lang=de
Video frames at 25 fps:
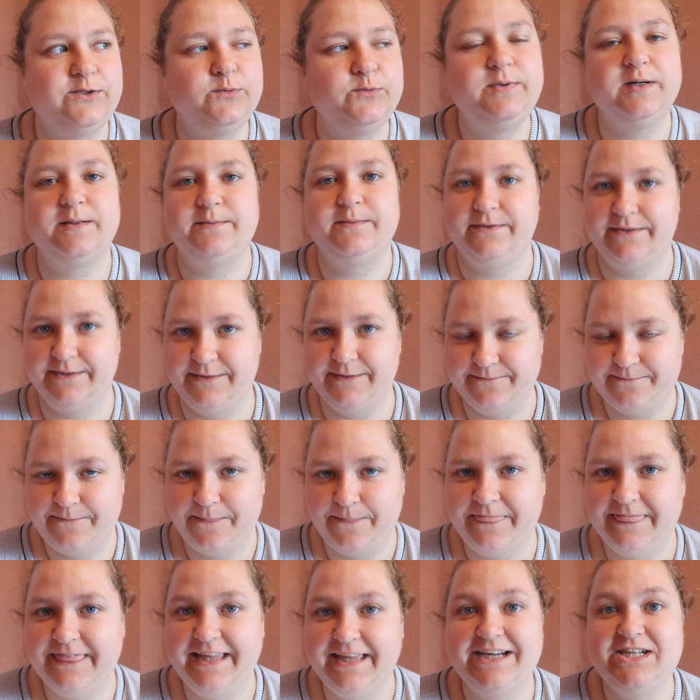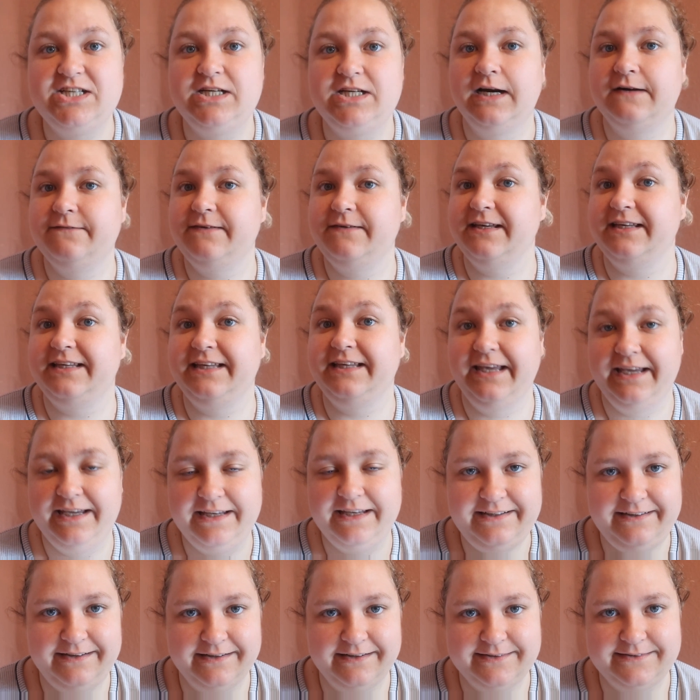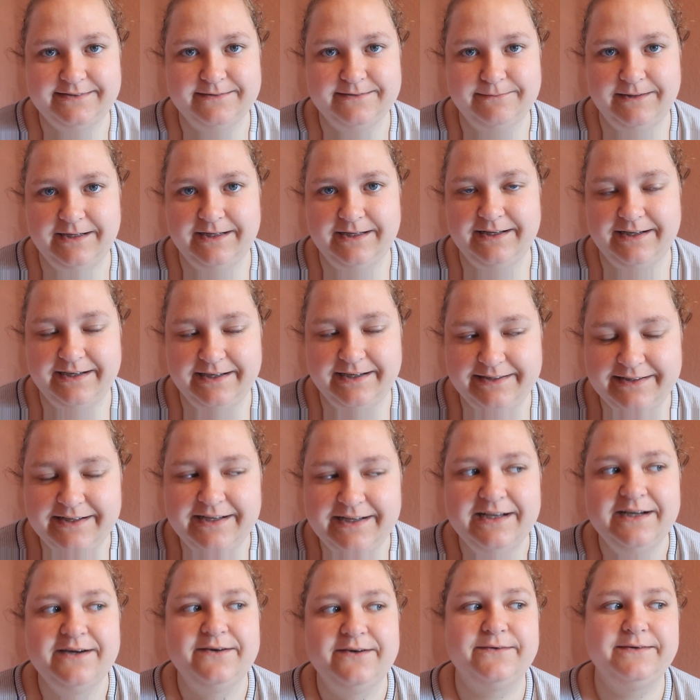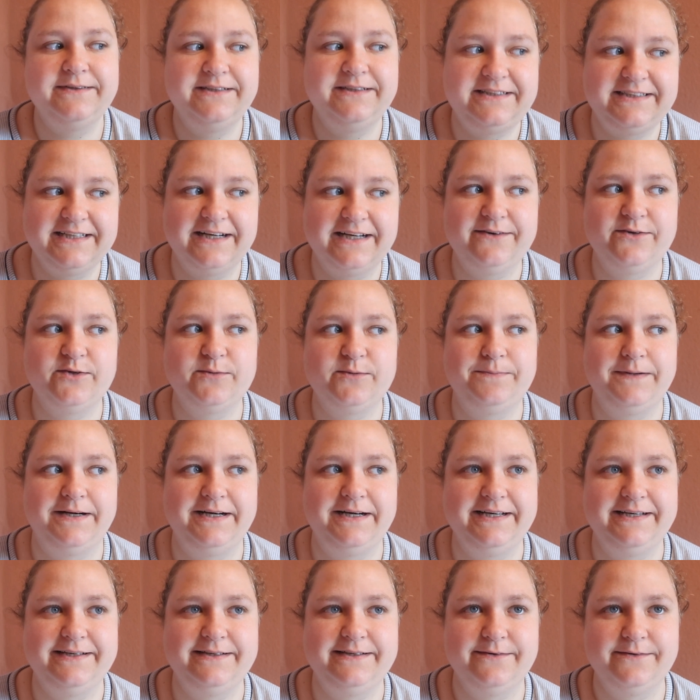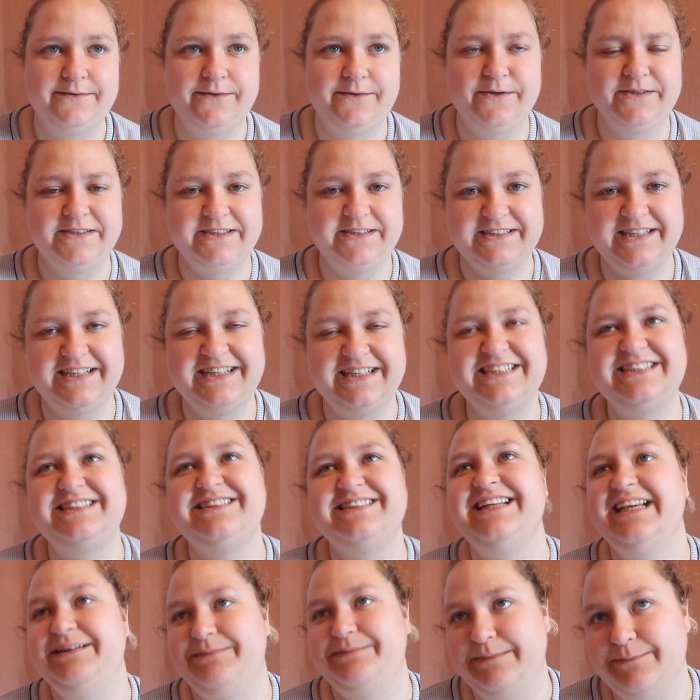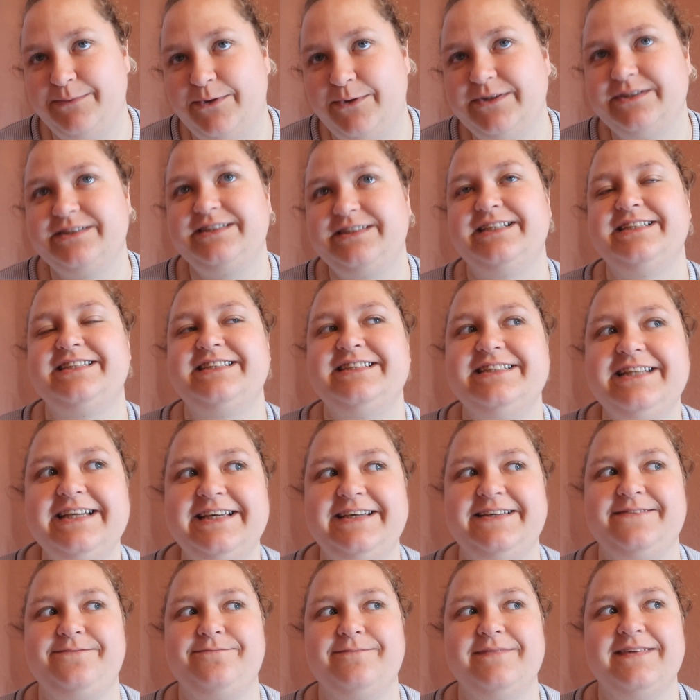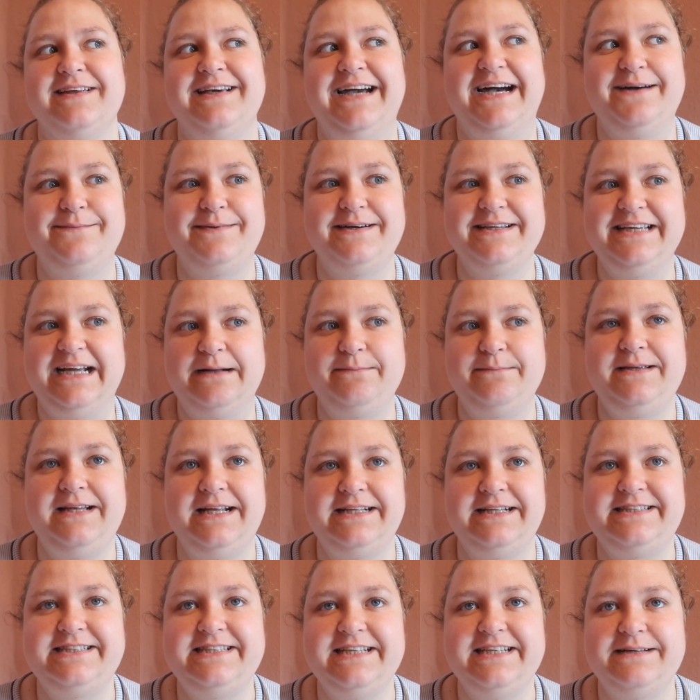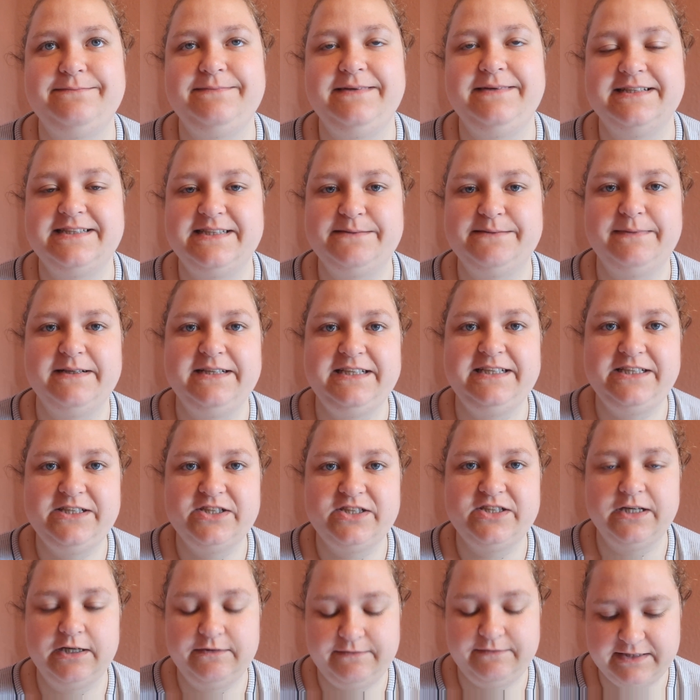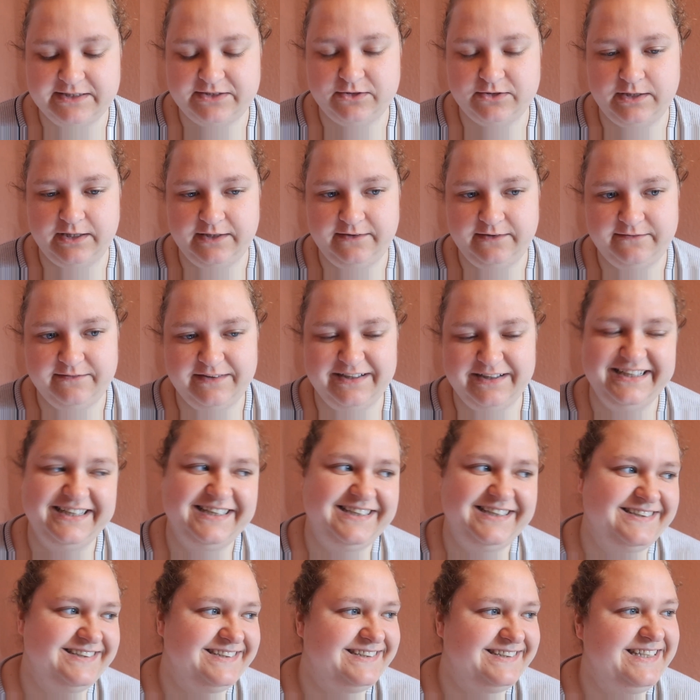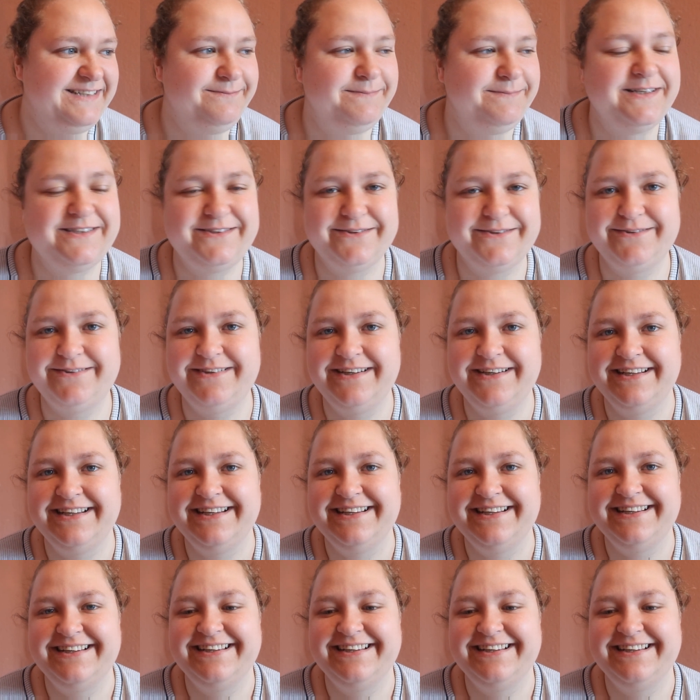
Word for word: Super Bowl. Da schlafe ich jedes Mal ein. Und auch bei Oscars, nee, beim Oscars nicht. Aber ich habe die letztes, Jahr, letztes Mal nicht geschaut, war es so lang. Ah ja, ist nicht mehr so.